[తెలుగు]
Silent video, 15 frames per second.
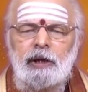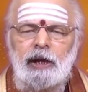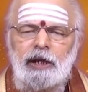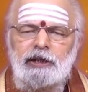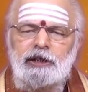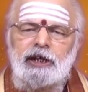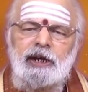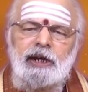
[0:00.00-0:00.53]

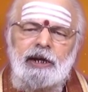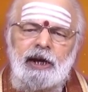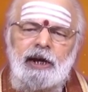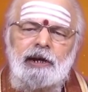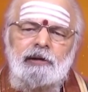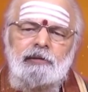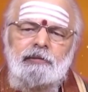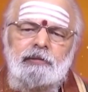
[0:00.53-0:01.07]
రాజకీయంగా
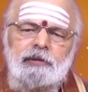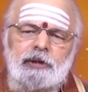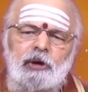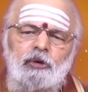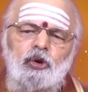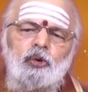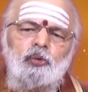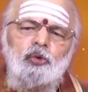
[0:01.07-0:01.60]

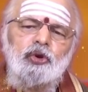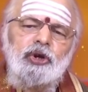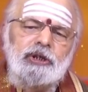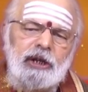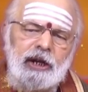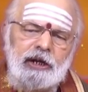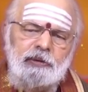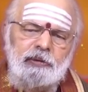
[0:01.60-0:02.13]
ఎవరు
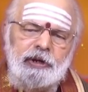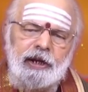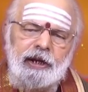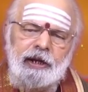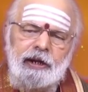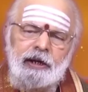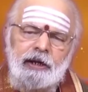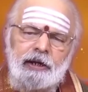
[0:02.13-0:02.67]
ఊహిస్తున్నటువంటి
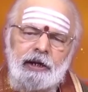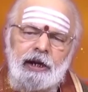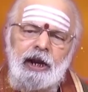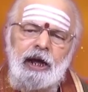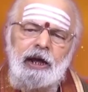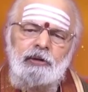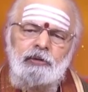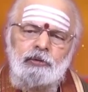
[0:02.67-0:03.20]

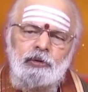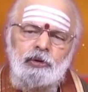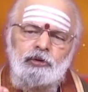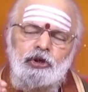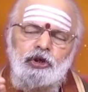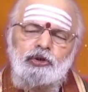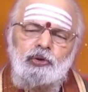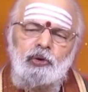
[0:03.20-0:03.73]
నిర్ణయాలు
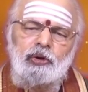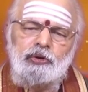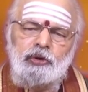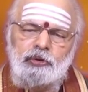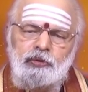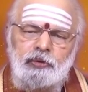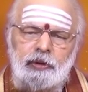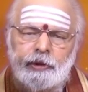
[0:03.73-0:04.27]
తీసుకోవాల్సి
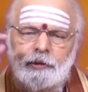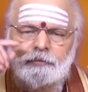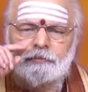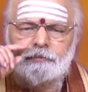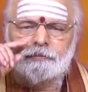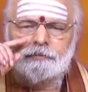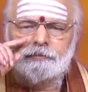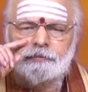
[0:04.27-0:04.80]
వస్తుంది
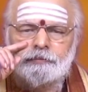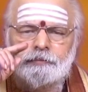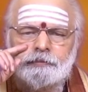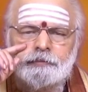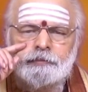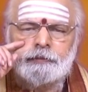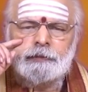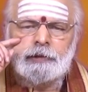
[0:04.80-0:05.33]

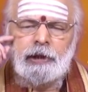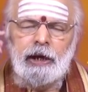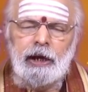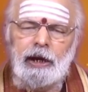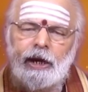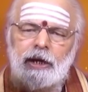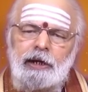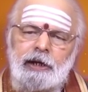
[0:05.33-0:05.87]

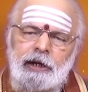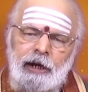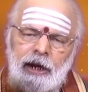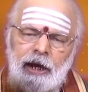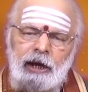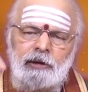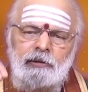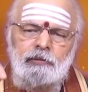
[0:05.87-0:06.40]
అలాంటి
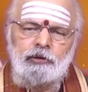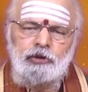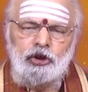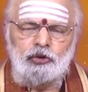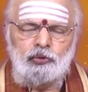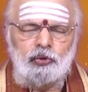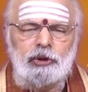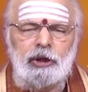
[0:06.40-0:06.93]
నిర్ణయాలు
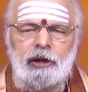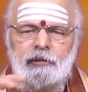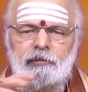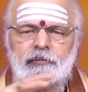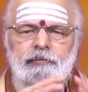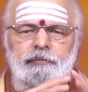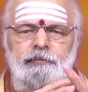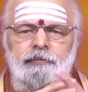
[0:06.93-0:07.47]
తీసుకుంటారు
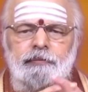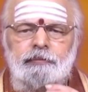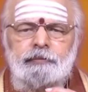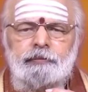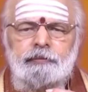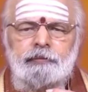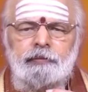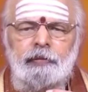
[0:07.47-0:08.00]

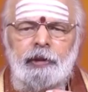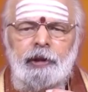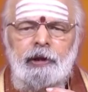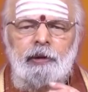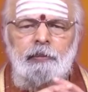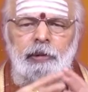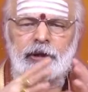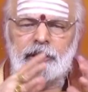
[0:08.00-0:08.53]

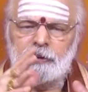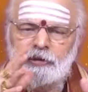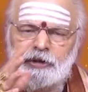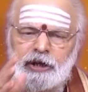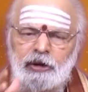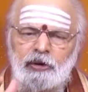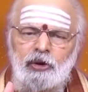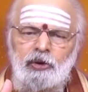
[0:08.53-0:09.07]
ప్రతి
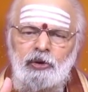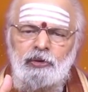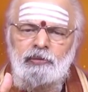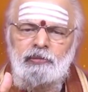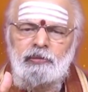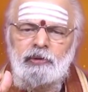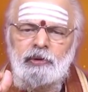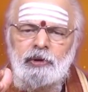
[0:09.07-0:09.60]
విషయంలోనూ
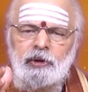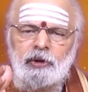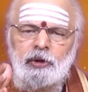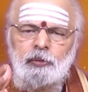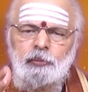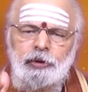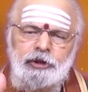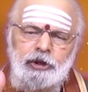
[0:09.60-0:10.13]

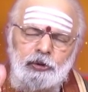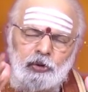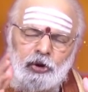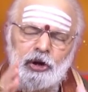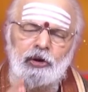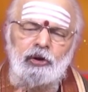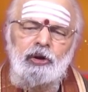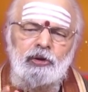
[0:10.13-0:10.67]
ప్రతి
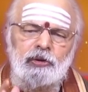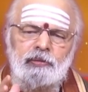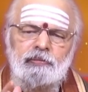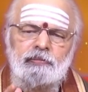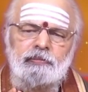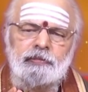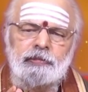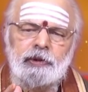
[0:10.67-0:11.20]
కోణంలోనూ
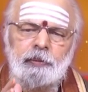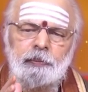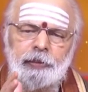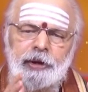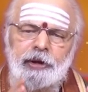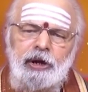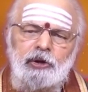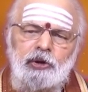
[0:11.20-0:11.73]

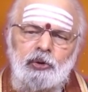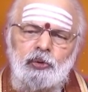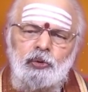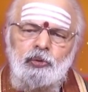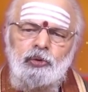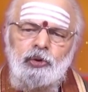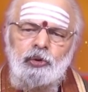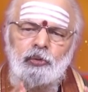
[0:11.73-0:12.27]
మీకంటూ
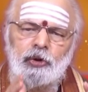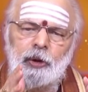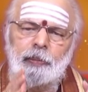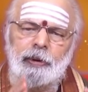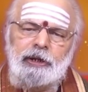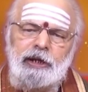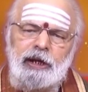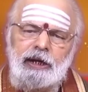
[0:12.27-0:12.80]
ఒక
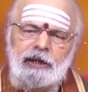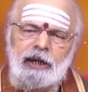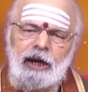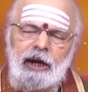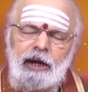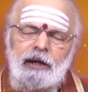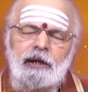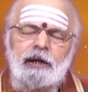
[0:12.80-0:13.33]
ప్రత్యేకత
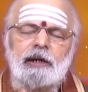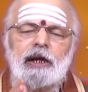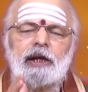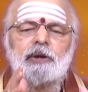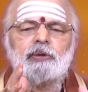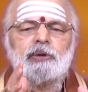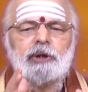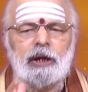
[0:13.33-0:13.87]

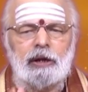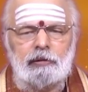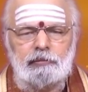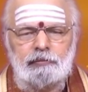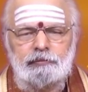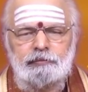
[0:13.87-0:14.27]
కలిగి ఉంటారు